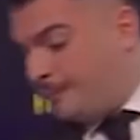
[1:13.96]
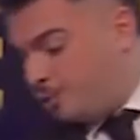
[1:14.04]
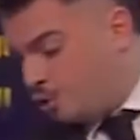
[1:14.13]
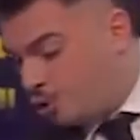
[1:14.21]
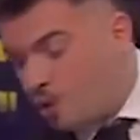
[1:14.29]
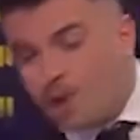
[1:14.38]

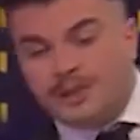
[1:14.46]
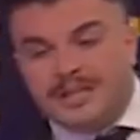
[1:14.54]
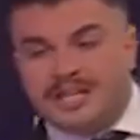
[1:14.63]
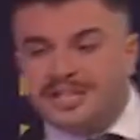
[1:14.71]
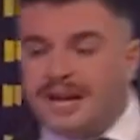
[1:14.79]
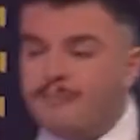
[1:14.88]
bunu
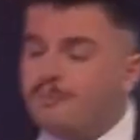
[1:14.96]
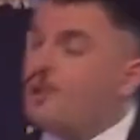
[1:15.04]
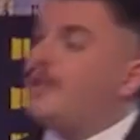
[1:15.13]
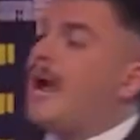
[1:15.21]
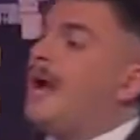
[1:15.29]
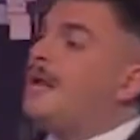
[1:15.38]
göstereceğim.
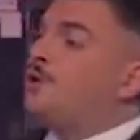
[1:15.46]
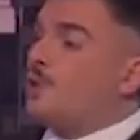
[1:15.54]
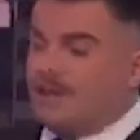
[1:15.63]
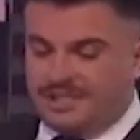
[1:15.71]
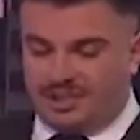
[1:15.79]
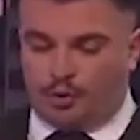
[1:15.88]
Bu lanet
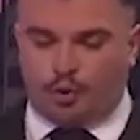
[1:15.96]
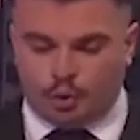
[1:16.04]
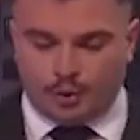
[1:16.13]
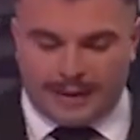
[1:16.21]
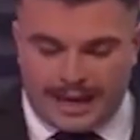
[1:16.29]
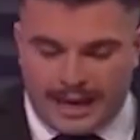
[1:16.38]
olası
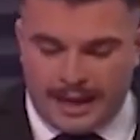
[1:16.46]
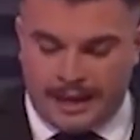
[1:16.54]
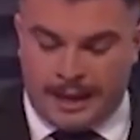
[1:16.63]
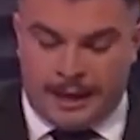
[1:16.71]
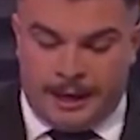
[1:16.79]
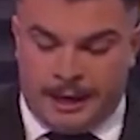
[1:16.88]
kutuda
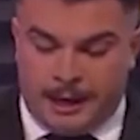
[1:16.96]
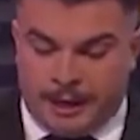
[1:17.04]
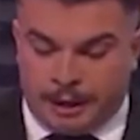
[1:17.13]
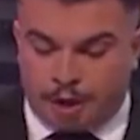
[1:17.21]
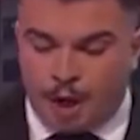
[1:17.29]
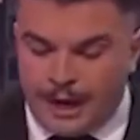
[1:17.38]

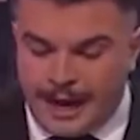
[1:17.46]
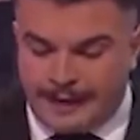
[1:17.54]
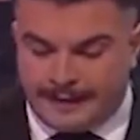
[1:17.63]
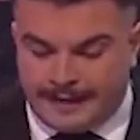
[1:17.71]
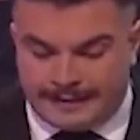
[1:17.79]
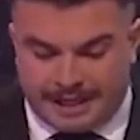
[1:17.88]
şöyle
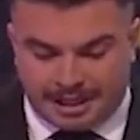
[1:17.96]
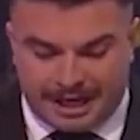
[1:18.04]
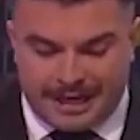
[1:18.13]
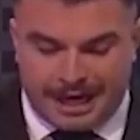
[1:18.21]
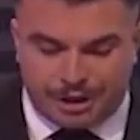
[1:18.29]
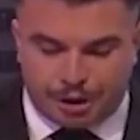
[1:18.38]
enteresan
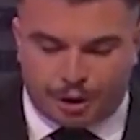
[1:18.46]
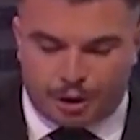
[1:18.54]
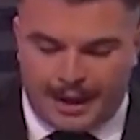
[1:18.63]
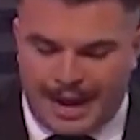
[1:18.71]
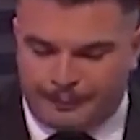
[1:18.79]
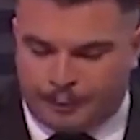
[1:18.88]
şeyler
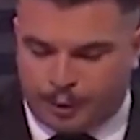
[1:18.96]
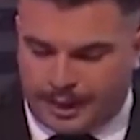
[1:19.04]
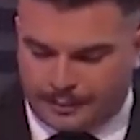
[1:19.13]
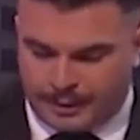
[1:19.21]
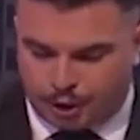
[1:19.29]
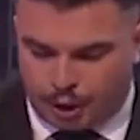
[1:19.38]
çıkıyor. Her
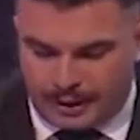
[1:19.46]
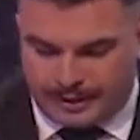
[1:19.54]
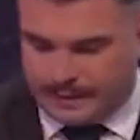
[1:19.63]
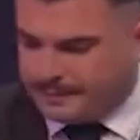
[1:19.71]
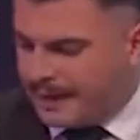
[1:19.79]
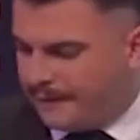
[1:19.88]
programda
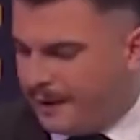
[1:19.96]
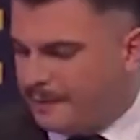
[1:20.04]
söyledim, devam